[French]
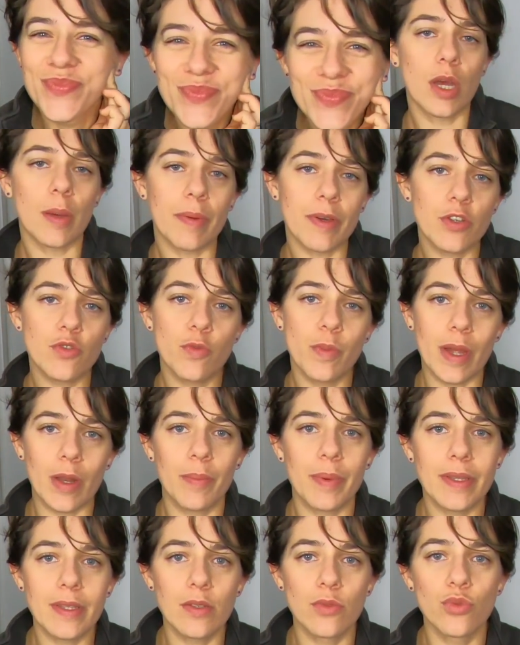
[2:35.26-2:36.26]
Après, je vous parle
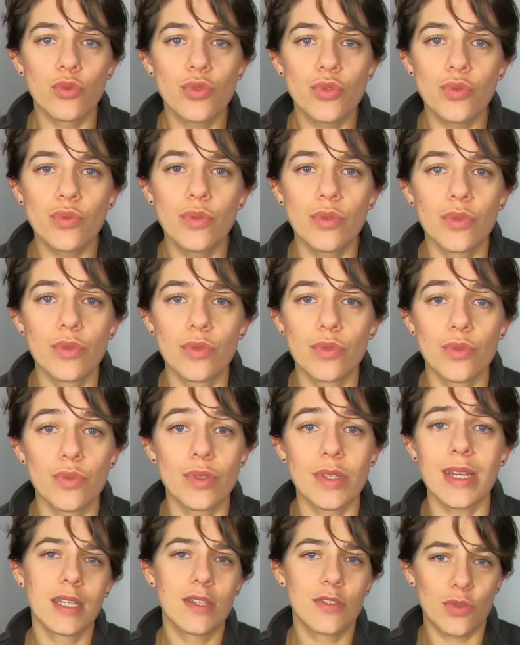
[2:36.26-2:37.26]
pas des dessous de,
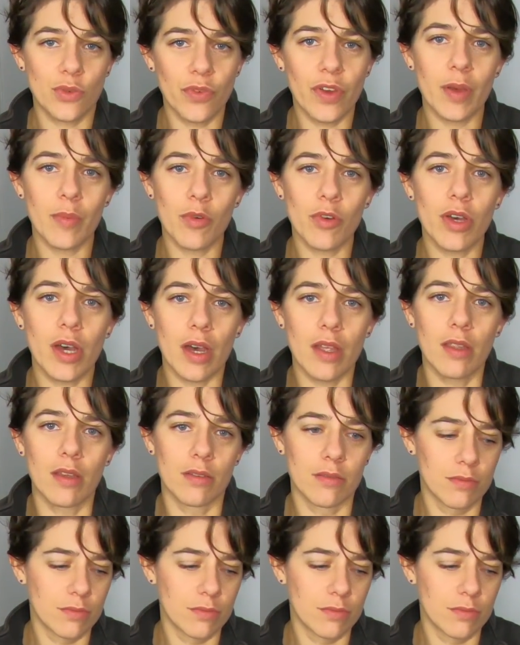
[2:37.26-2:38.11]
celles qui sont vraiment crades.